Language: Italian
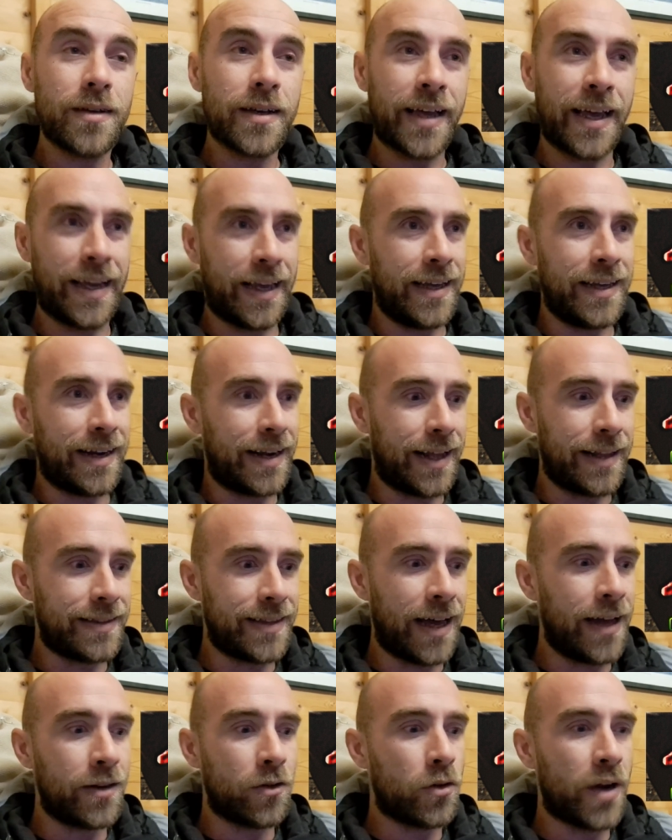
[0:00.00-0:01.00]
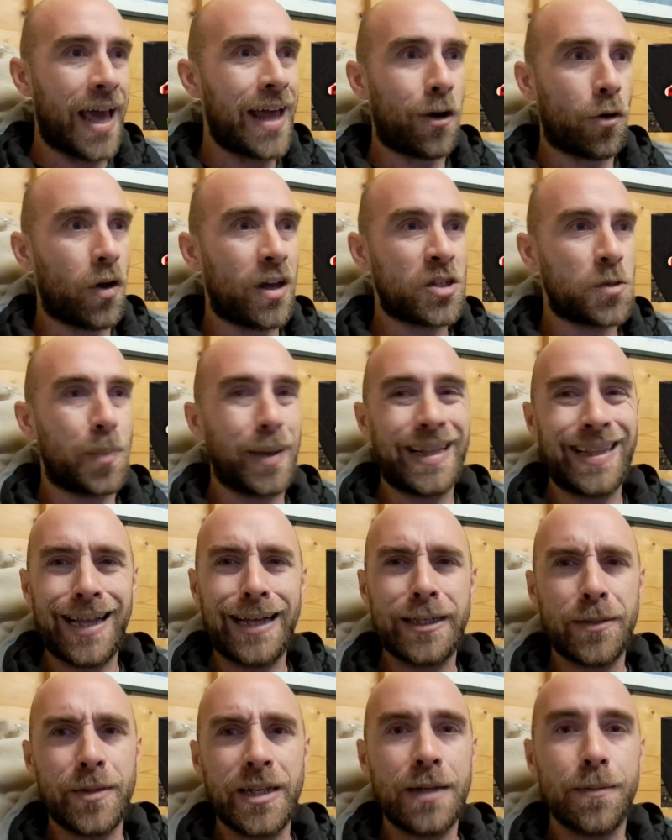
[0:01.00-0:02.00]
che in realtà non erano
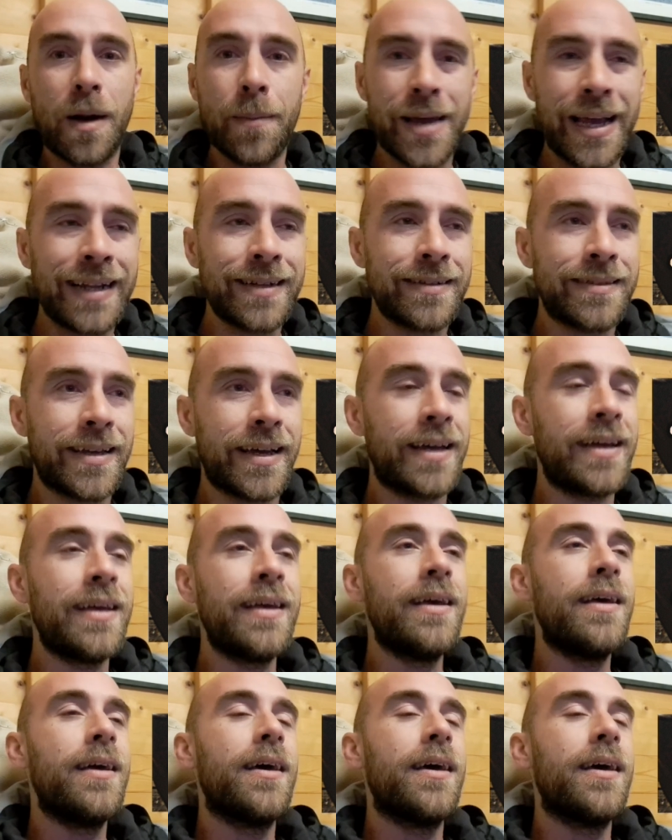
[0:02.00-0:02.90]
aspettati minimamente